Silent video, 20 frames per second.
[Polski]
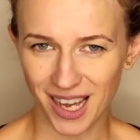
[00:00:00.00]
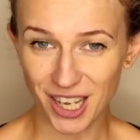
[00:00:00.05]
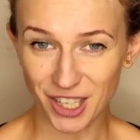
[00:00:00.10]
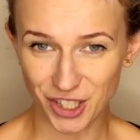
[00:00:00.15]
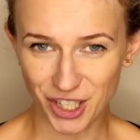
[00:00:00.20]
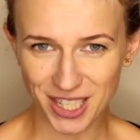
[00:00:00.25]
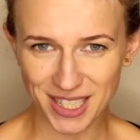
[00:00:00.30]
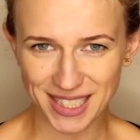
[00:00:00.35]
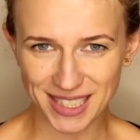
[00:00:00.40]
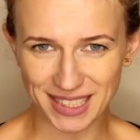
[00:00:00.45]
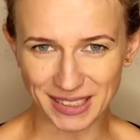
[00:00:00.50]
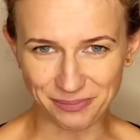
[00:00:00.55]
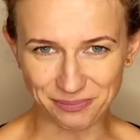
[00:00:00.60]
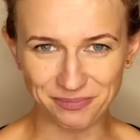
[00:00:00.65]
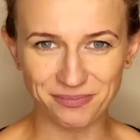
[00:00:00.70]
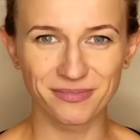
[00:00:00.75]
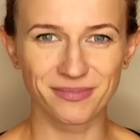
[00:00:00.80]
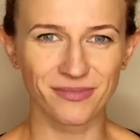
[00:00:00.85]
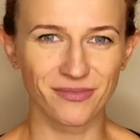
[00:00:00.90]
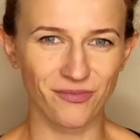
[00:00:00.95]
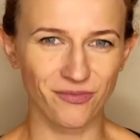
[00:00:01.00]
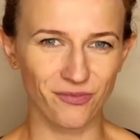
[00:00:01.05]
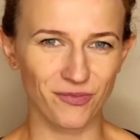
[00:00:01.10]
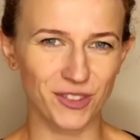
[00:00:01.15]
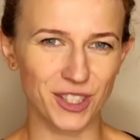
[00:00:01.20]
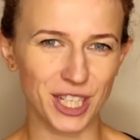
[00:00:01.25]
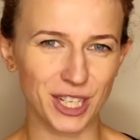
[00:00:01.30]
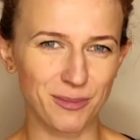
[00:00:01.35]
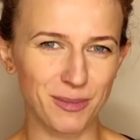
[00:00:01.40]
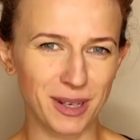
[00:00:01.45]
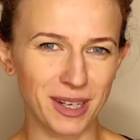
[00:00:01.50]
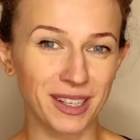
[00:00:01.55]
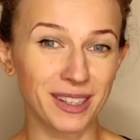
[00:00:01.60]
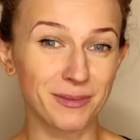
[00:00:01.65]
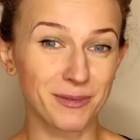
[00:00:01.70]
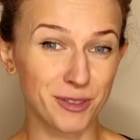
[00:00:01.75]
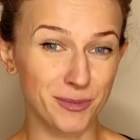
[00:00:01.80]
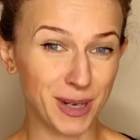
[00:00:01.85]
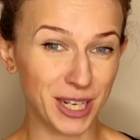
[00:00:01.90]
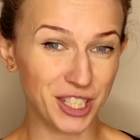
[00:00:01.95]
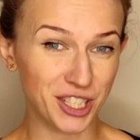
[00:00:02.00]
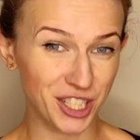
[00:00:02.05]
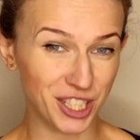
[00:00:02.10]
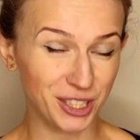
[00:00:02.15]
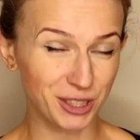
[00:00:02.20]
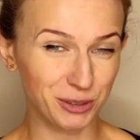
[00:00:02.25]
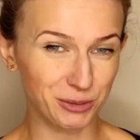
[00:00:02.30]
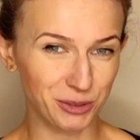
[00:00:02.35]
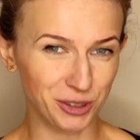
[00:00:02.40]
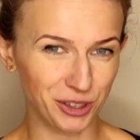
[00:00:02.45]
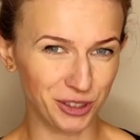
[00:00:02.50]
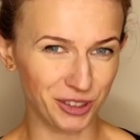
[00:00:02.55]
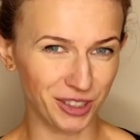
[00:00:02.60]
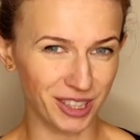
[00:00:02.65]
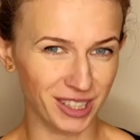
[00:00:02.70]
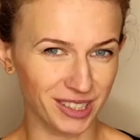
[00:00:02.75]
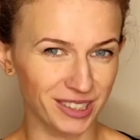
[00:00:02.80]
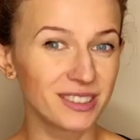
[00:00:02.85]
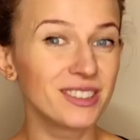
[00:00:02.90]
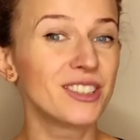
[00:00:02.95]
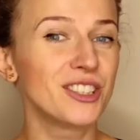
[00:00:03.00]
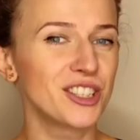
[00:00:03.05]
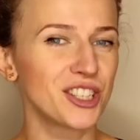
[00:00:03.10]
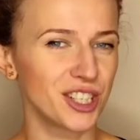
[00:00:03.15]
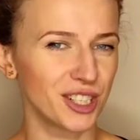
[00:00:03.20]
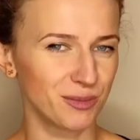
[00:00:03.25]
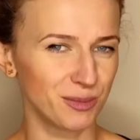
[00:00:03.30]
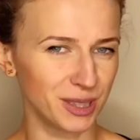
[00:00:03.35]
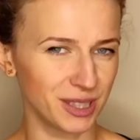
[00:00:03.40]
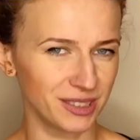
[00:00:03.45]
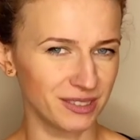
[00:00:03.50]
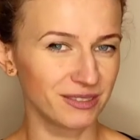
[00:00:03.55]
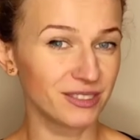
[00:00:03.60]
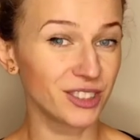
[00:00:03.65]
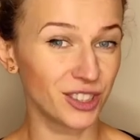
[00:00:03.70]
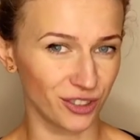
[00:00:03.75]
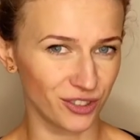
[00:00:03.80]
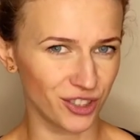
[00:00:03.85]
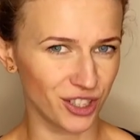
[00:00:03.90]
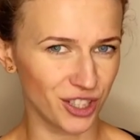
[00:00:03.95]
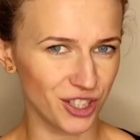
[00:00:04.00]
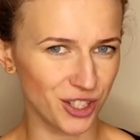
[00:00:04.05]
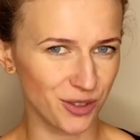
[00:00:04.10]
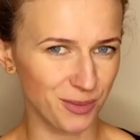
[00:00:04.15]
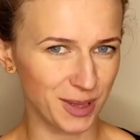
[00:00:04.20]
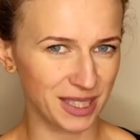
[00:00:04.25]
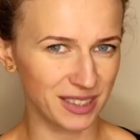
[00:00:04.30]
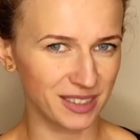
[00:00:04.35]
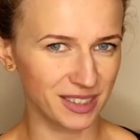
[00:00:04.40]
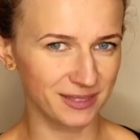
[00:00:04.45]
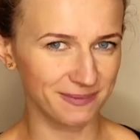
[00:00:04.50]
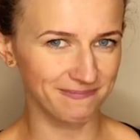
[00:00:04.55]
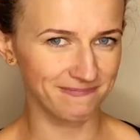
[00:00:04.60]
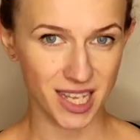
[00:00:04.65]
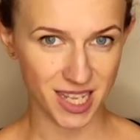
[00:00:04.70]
A czasem trzeba wybrać inną drogę, żeby dotrzeć do mety.